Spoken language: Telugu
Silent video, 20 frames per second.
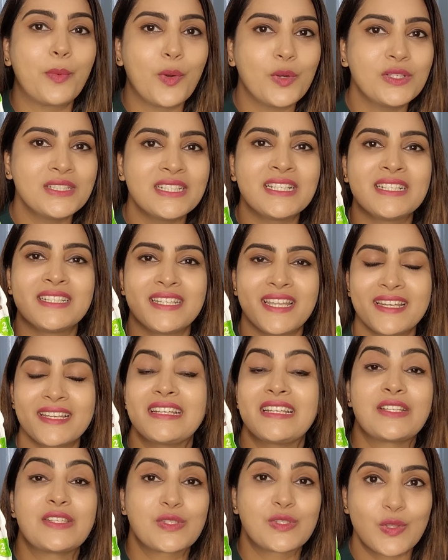బోల్డ్ అండ్ యంగ్
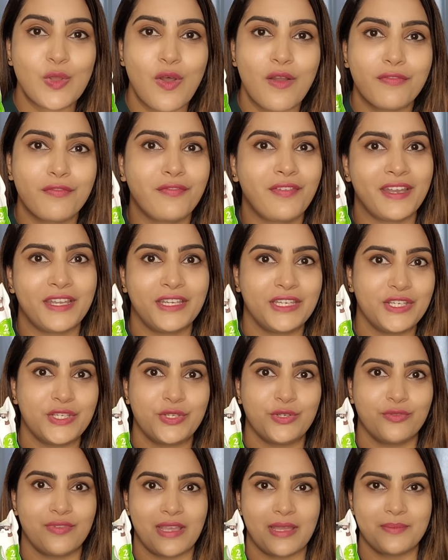సాఫ్ట్ వెట్
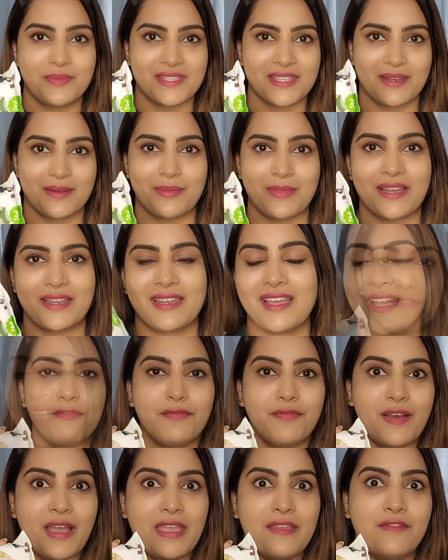టిష్యూ వైప్స్ అనమాట
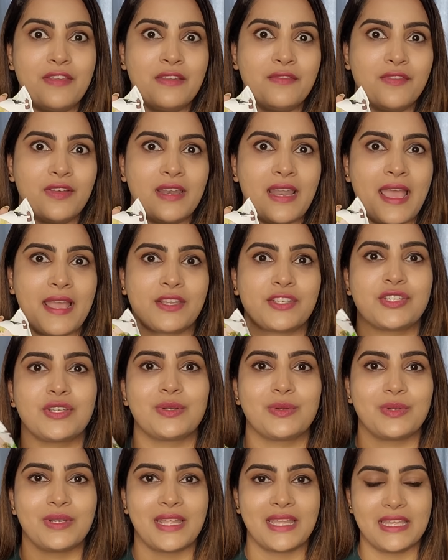ఫైవ్ ఇన్ వన్ యాక్షన్
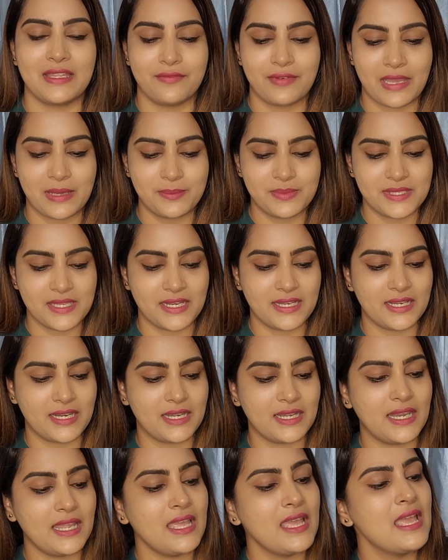ఉంటాయి ఈ వైప్స్
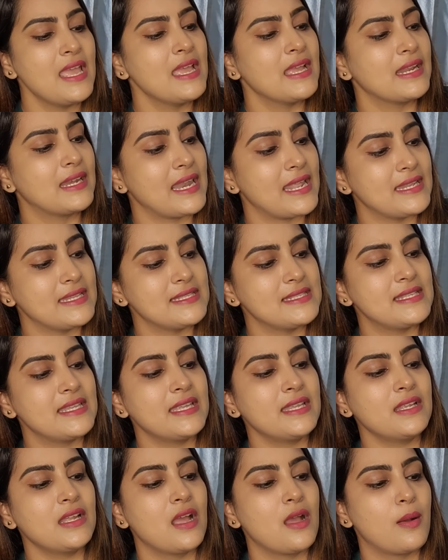ఏంటంటే
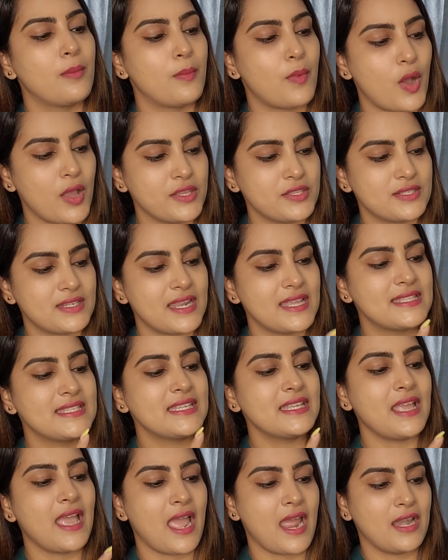క్లెన్జింగ్
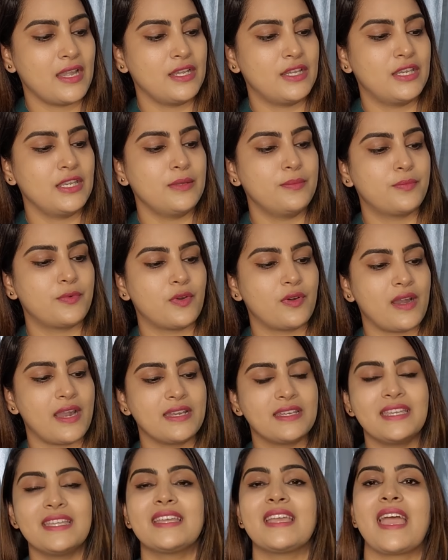మాయిశ్చరైజింగ్ యాంటీ
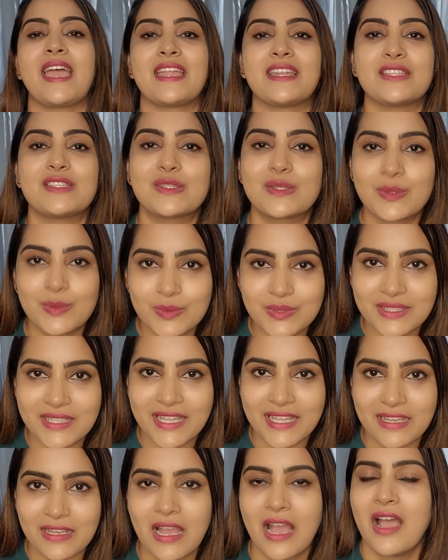ప్రొడైటిక్ అండ్
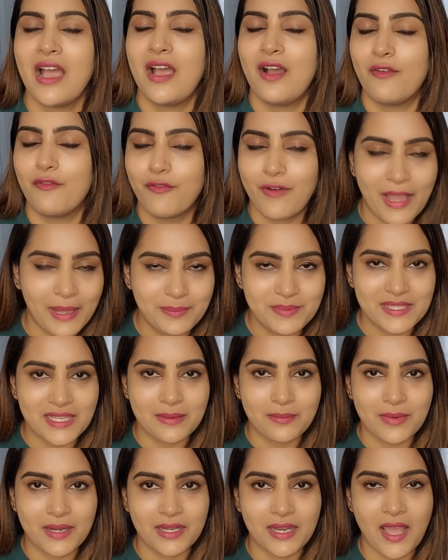సూత్నింగ్ వైబ్స్
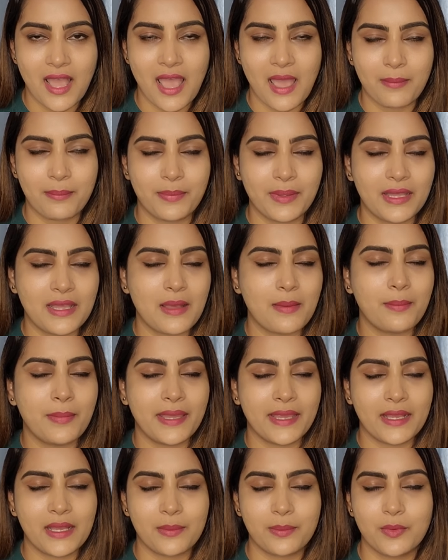అనమాట హ్యాపీగా
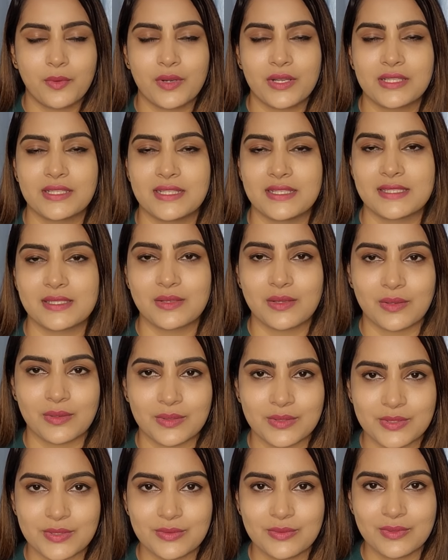మేకప్ కూడా
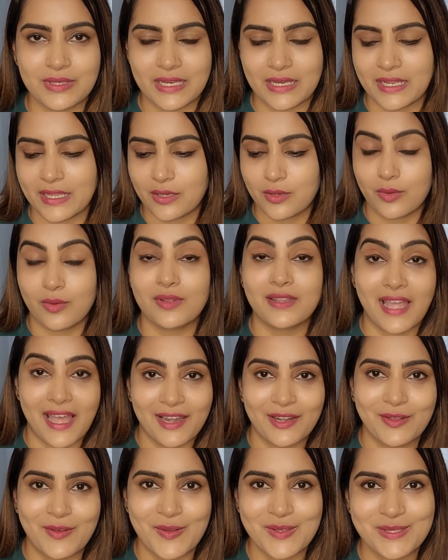తీసుకోవచ్చు నేను ఎక్కువ
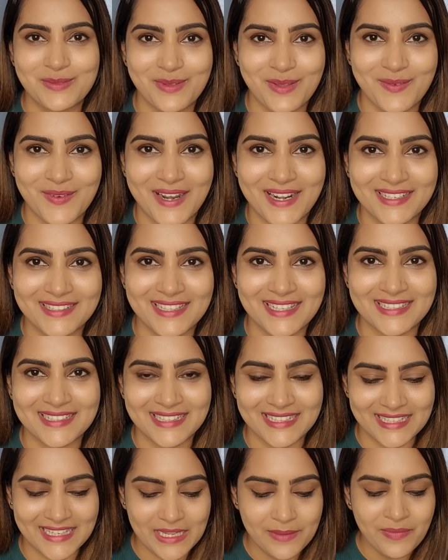దానికోసమే వాడతాను
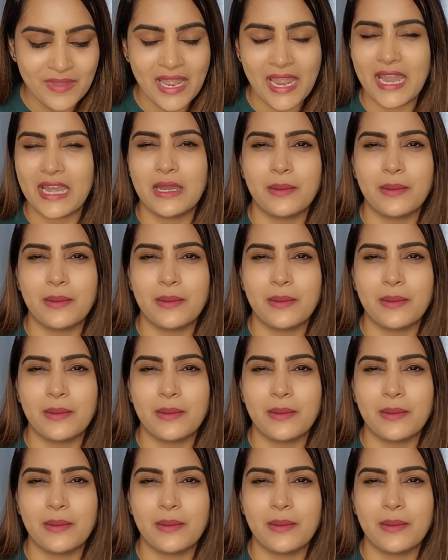దీన్ని అండ్